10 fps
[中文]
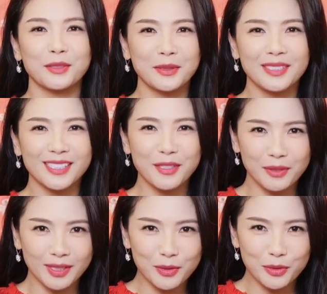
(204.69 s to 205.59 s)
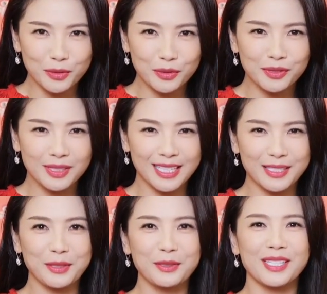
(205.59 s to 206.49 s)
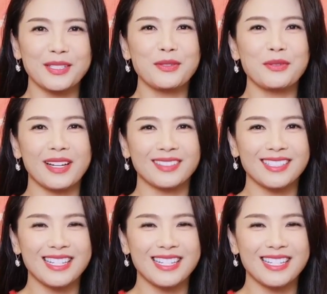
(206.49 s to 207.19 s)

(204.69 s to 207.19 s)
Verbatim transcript: 就各地文旅局大家都挺卷的，